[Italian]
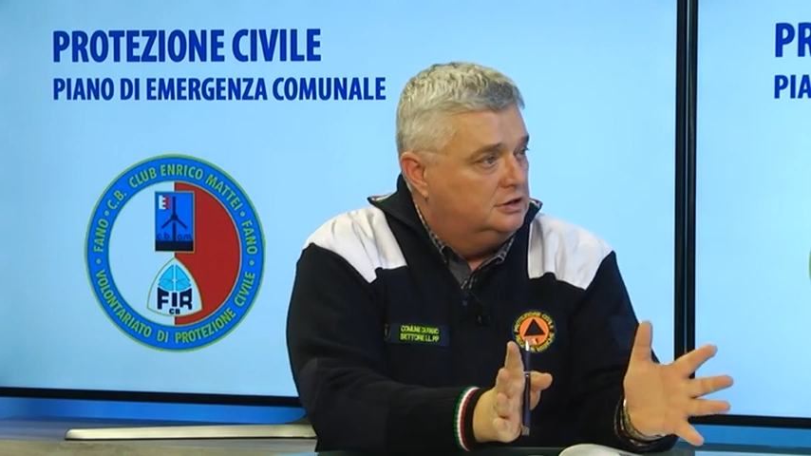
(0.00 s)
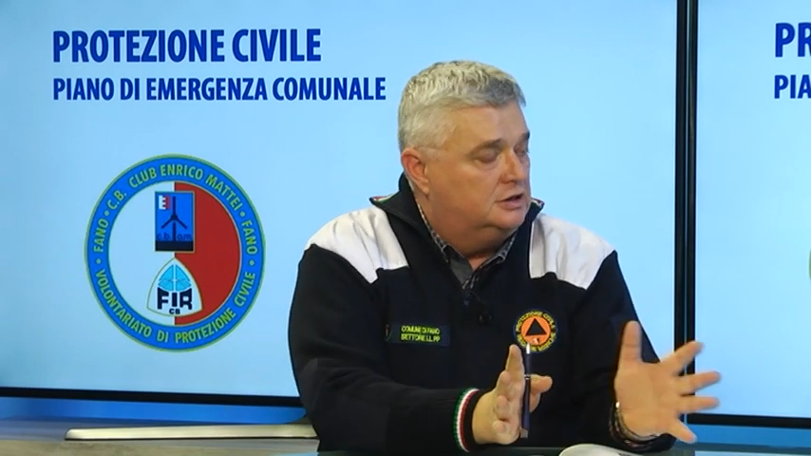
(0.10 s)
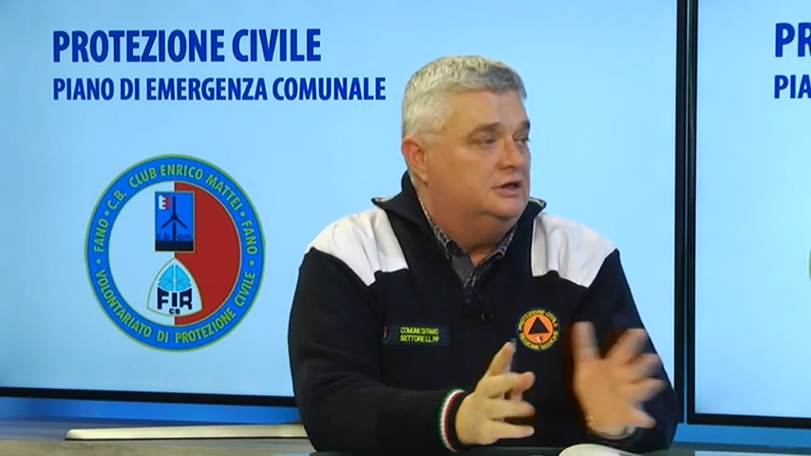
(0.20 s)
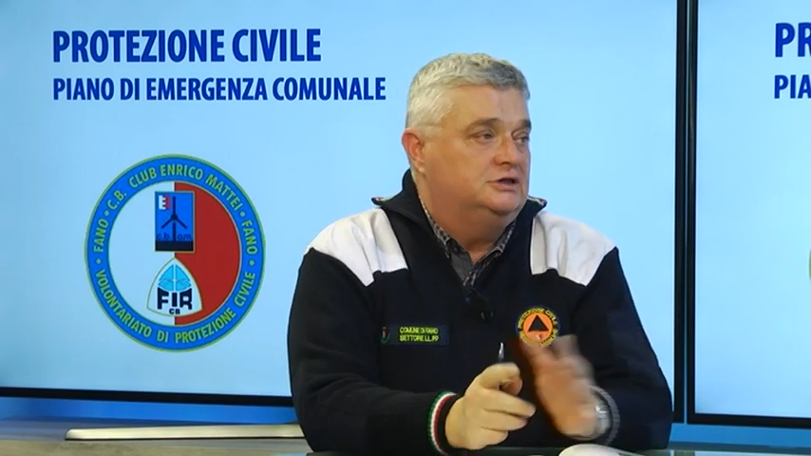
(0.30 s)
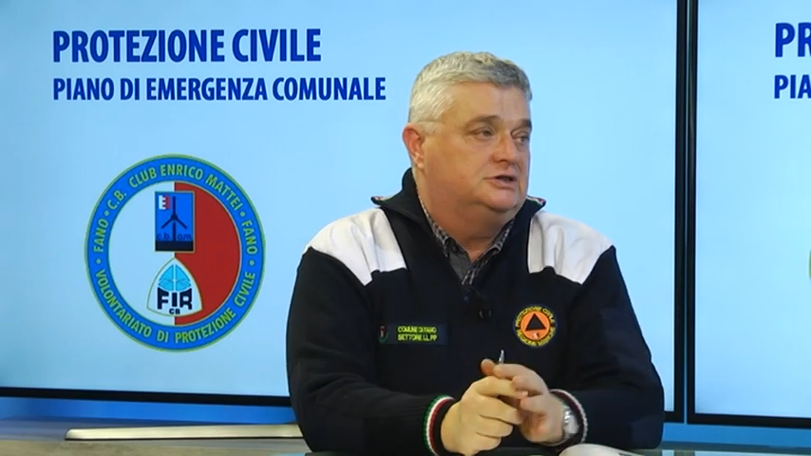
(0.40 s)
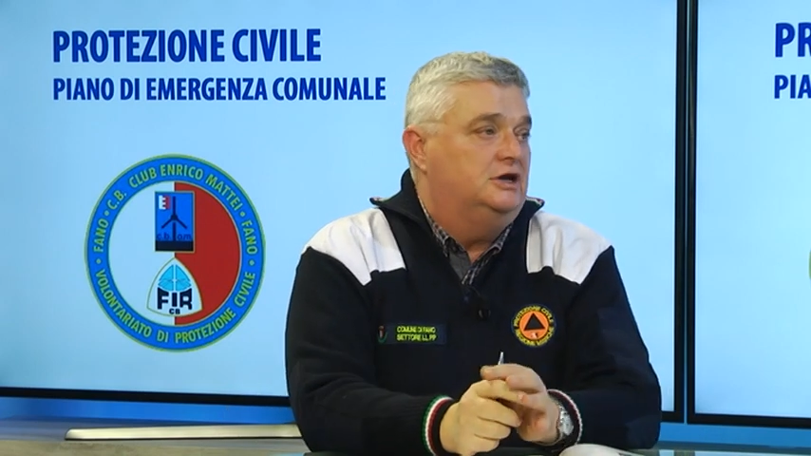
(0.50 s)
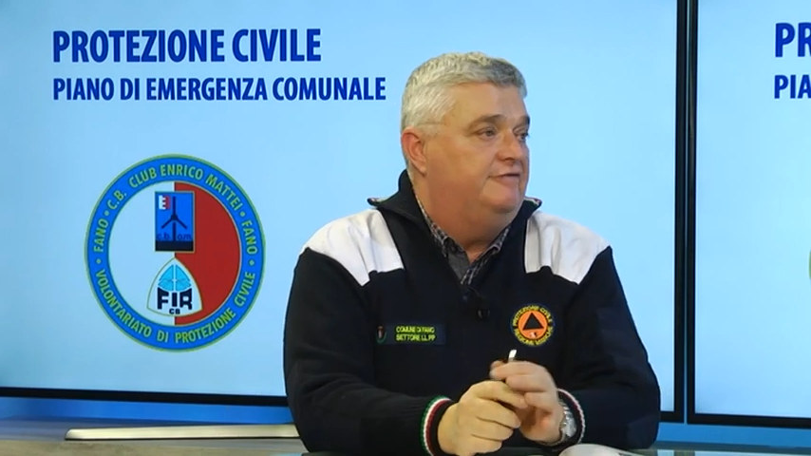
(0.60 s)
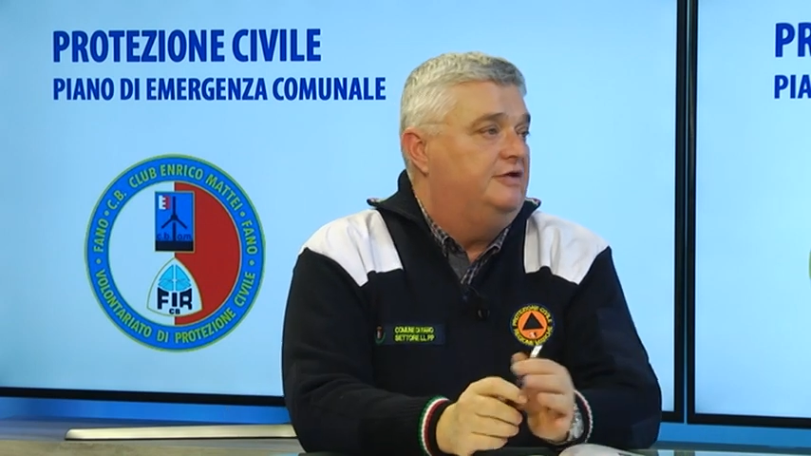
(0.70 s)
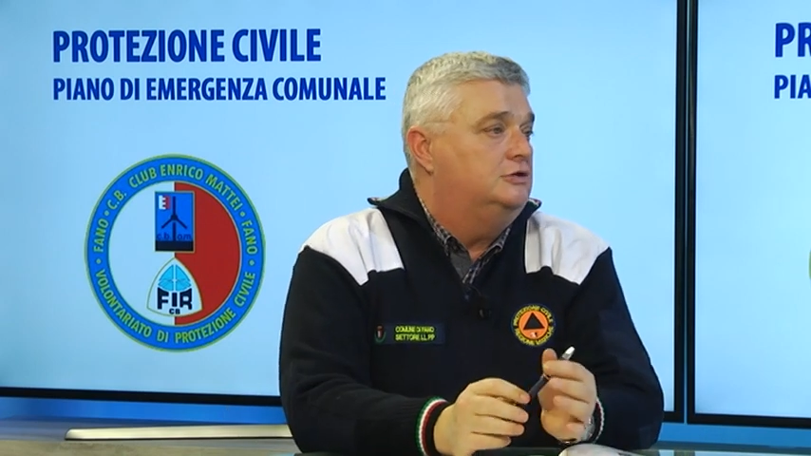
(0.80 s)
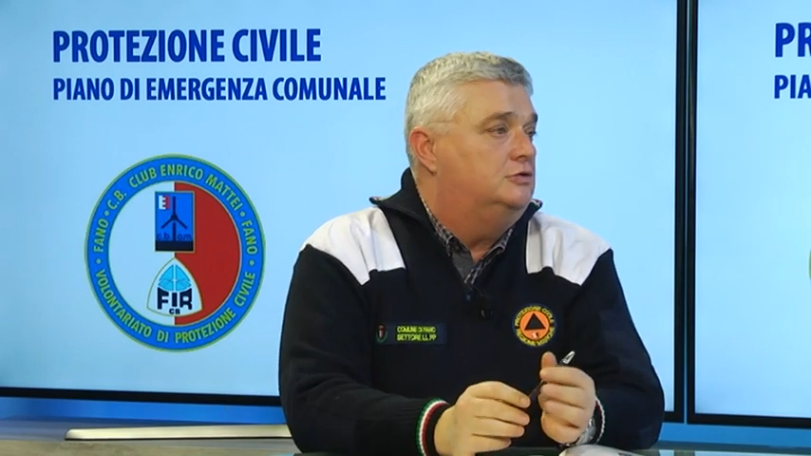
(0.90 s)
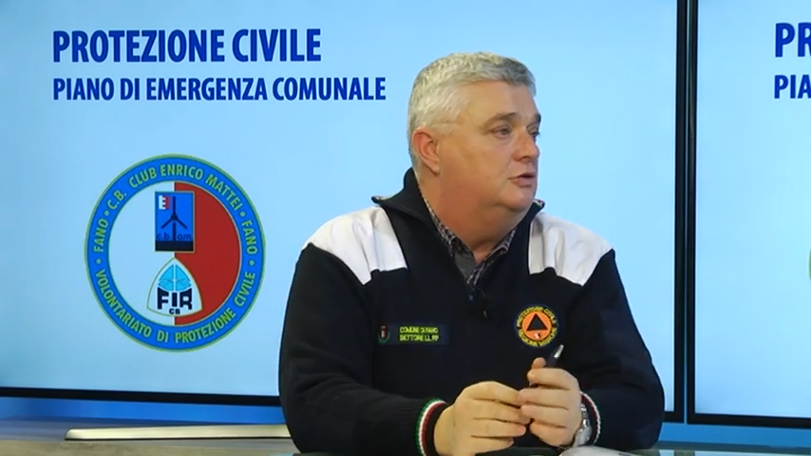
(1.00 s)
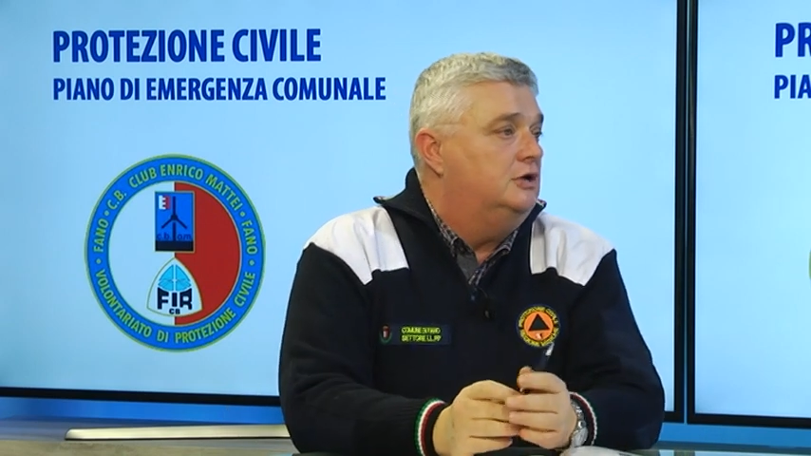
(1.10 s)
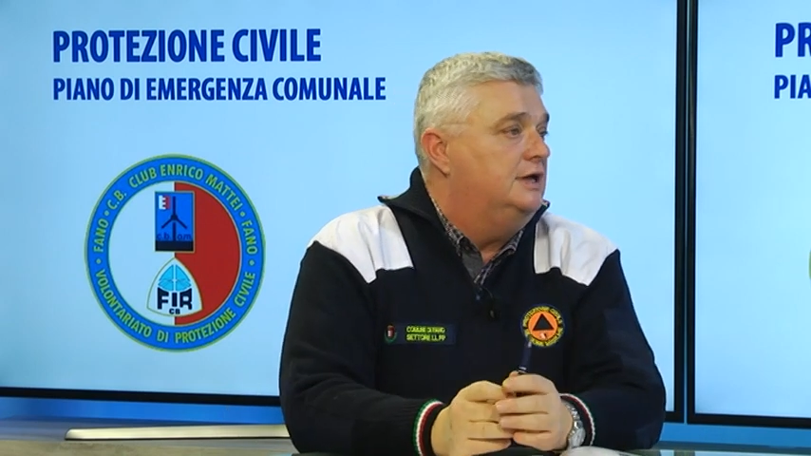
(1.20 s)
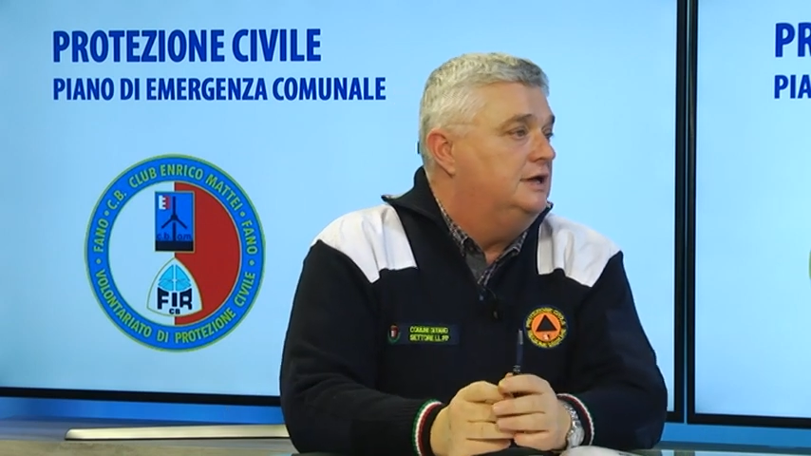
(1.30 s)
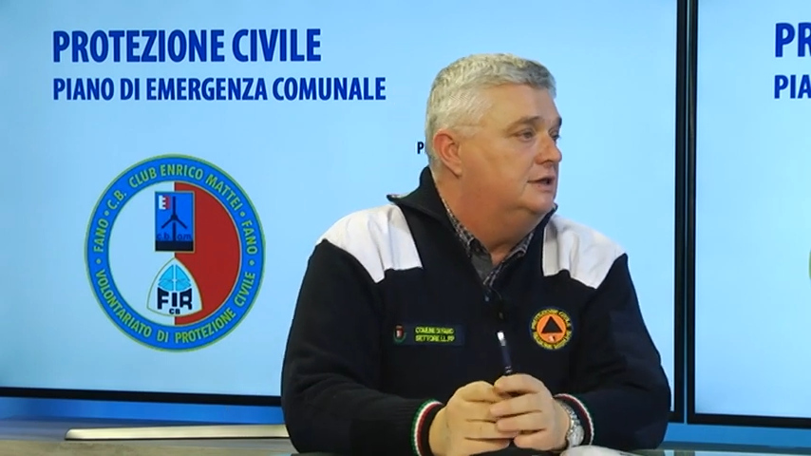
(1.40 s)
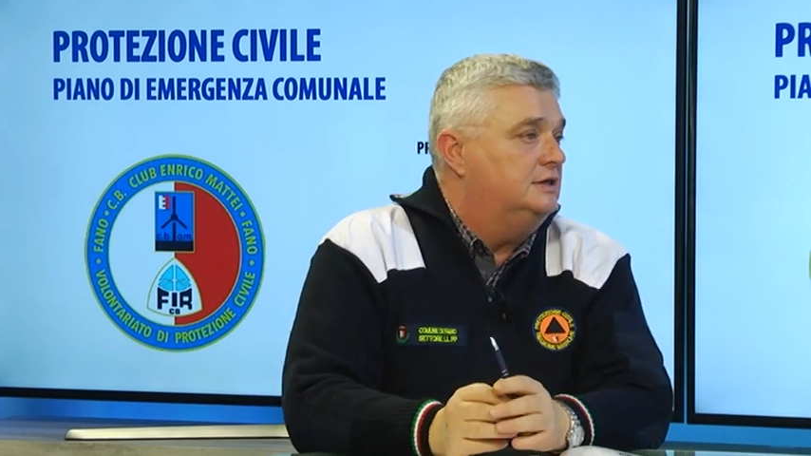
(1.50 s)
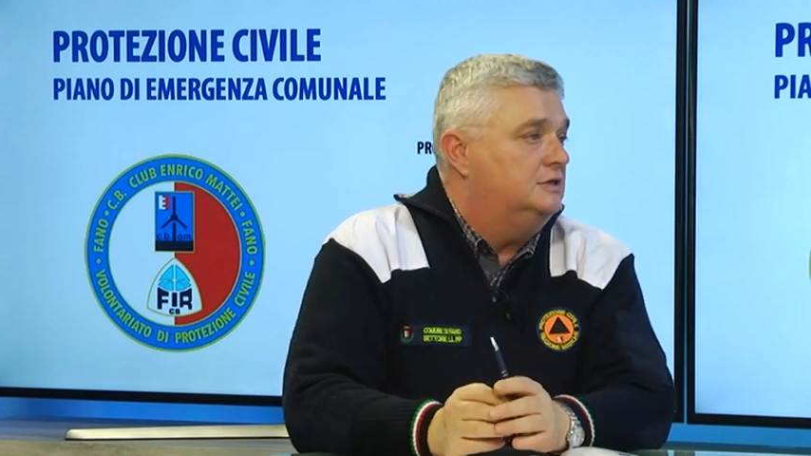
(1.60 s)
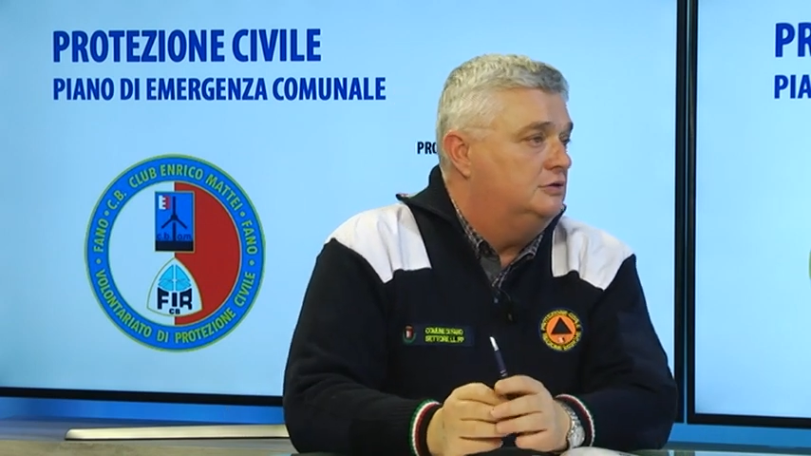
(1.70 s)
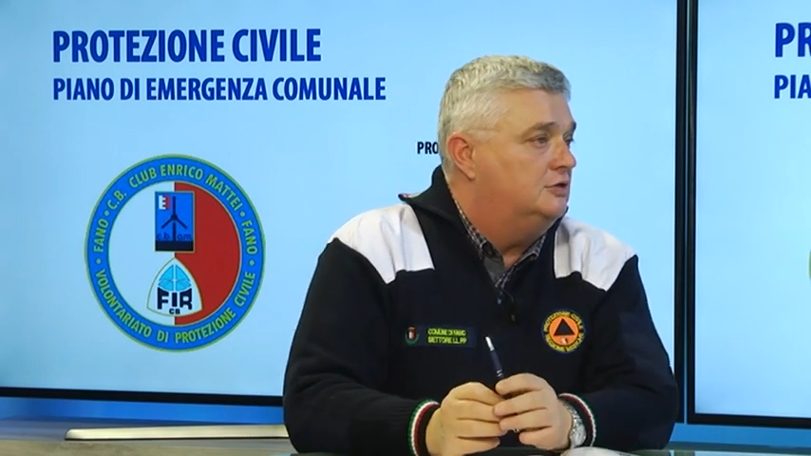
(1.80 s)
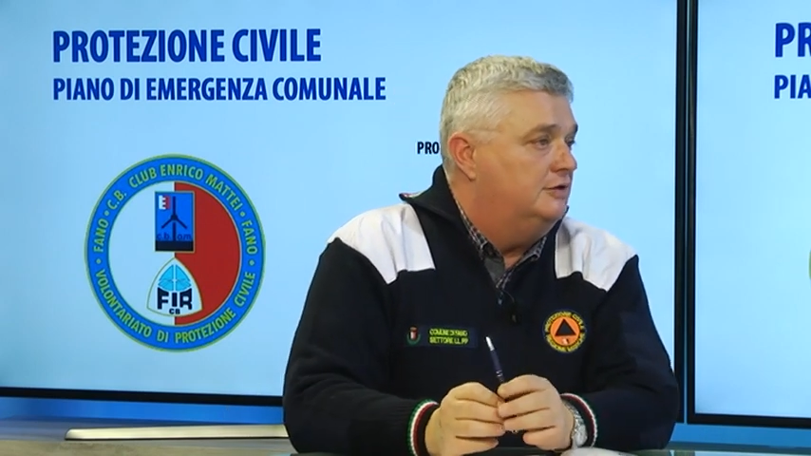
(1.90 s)
che se l'evento è
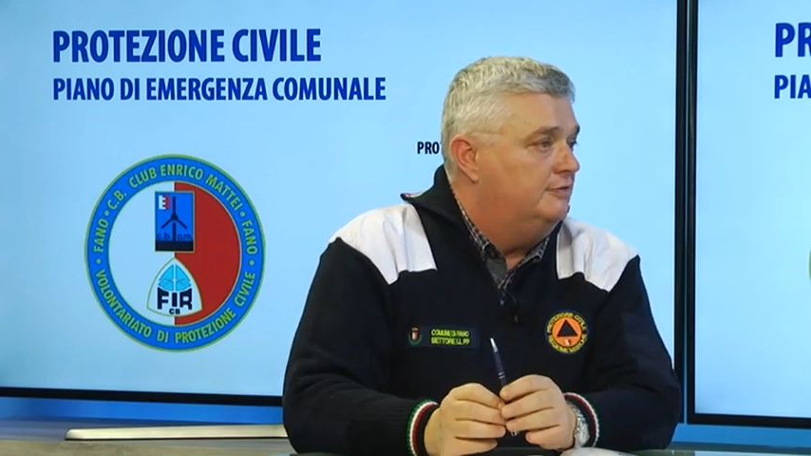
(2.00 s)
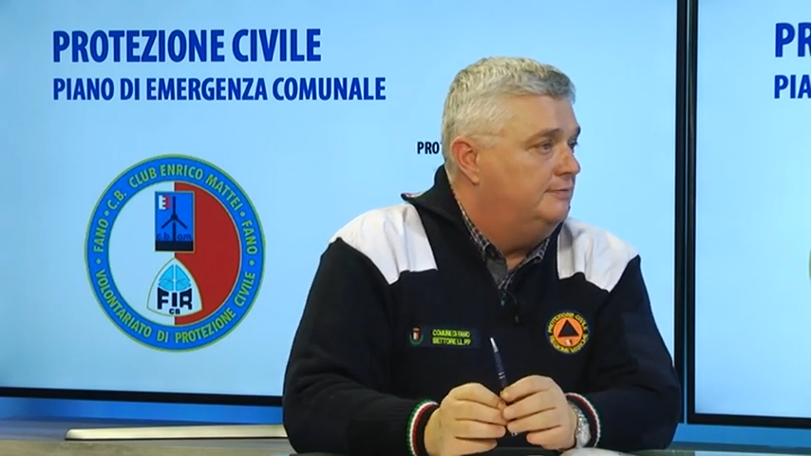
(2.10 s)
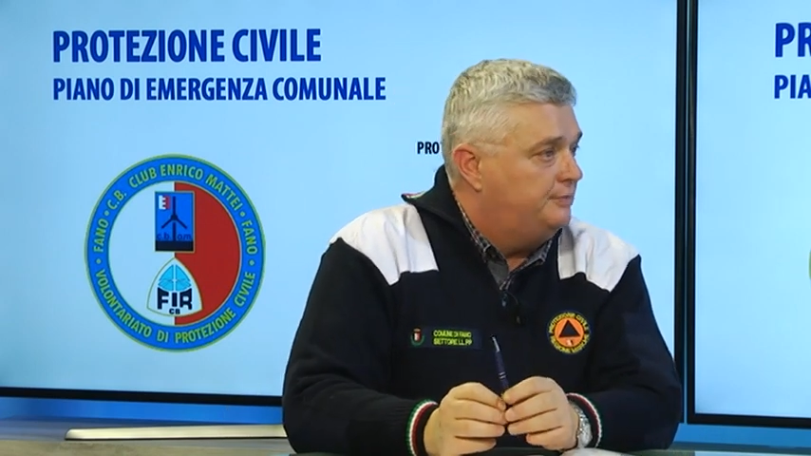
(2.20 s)
di notevole